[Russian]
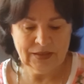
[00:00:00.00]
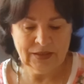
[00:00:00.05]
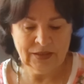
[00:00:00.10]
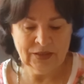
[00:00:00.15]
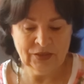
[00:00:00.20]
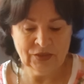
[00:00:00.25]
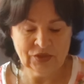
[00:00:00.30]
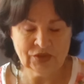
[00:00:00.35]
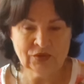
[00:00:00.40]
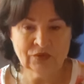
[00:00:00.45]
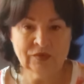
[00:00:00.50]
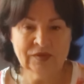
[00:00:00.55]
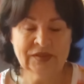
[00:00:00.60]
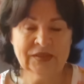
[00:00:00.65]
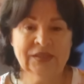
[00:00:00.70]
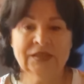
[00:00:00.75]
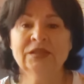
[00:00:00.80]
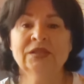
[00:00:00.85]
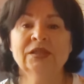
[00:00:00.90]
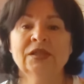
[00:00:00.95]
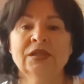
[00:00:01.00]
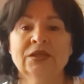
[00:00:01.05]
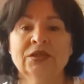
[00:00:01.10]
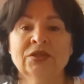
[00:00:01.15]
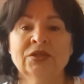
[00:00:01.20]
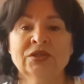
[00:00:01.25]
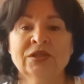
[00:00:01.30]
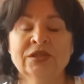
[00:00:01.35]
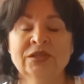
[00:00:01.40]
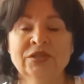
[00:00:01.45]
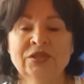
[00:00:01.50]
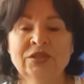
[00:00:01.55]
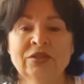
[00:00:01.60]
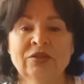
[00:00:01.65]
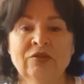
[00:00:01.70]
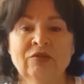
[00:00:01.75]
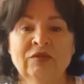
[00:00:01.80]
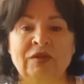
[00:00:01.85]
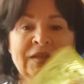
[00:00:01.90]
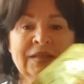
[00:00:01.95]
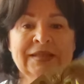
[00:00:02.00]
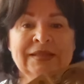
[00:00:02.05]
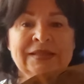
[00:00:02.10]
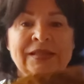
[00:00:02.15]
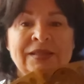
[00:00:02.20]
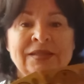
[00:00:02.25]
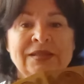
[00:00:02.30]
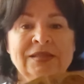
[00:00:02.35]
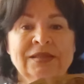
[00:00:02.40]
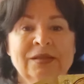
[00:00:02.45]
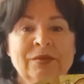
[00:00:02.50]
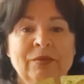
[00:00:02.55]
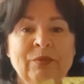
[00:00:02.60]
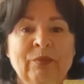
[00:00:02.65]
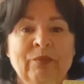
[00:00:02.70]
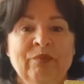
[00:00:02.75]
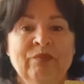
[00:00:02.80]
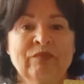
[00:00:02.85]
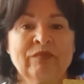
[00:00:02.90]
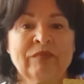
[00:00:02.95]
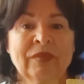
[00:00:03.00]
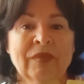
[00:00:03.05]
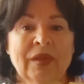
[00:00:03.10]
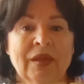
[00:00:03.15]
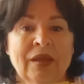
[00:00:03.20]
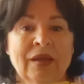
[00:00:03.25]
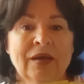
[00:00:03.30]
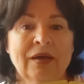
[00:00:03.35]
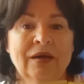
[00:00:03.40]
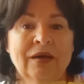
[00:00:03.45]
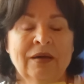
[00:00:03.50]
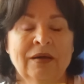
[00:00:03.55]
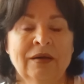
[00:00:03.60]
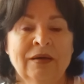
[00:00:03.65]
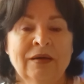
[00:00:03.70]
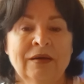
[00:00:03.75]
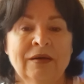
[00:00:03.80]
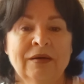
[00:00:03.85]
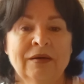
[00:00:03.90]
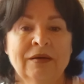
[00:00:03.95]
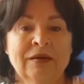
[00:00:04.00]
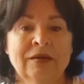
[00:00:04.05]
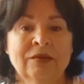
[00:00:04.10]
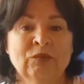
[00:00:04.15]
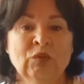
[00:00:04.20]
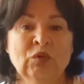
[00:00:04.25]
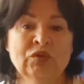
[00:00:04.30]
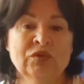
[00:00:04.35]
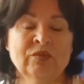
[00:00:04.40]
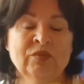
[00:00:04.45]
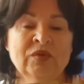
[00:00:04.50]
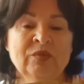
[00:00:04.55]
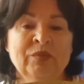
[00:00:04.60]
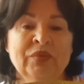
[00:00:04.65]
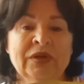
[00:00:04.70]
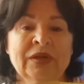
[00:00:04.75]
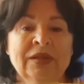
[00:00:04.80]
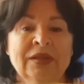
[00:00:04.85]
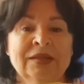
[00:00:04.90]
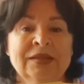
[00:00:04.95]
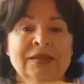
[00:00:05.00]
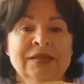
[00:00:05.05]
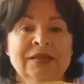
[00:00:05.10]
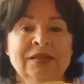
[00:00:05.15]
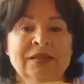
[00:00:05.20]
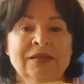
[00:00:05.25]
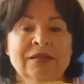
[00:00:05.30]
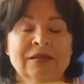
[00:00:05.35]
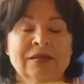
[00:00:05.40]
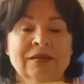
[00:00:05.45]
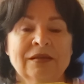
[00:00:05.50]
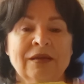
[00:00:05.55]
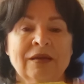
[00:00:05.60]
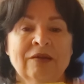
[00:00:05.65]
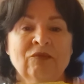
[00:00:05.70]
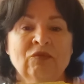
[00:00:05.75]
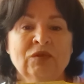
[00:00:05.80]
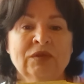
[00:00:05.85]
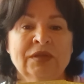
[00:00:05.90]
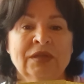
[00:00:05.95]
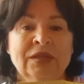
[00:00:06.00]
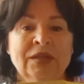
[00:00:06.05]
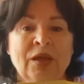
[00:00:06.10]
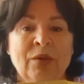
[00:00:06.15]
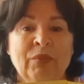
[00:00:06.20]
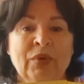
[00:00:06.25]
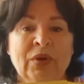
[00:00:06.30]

А что здесь? Женщин у нас здесь а, может быть, пригласит кого-то на